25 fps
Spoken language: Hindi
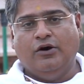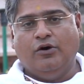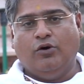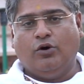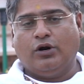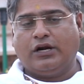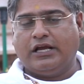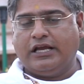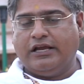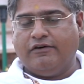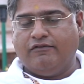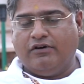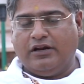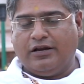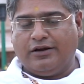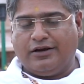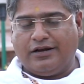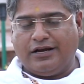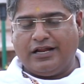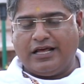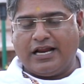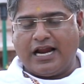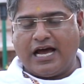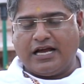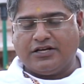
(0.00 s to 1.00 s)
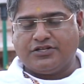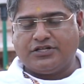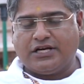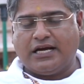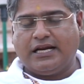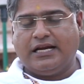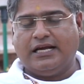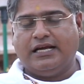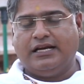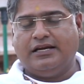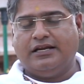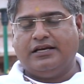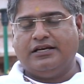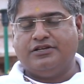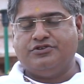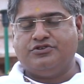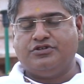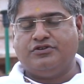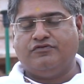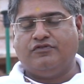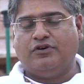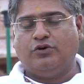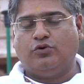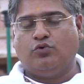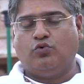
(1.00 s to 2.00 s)
और केवल निराशा ने इनके
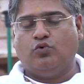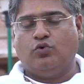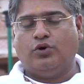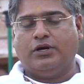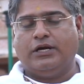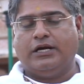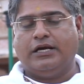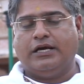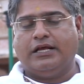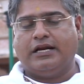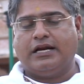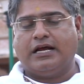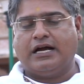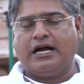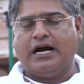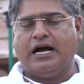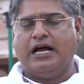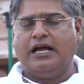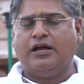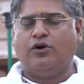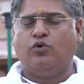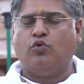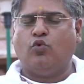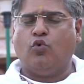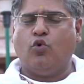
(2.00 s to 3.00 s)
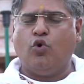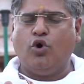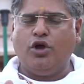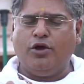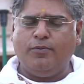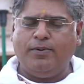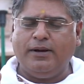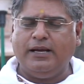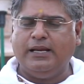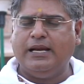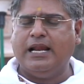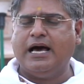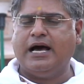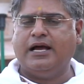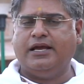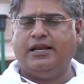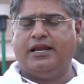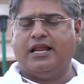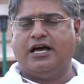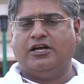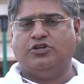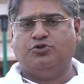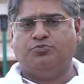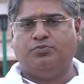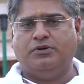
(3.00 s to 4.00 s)
जीवन को घेर रखा है कोई भी
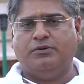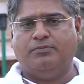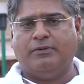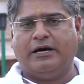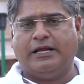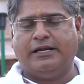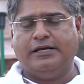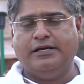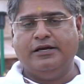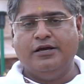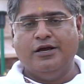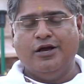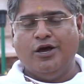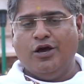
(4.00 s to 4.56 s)
लाइलाज बीमारी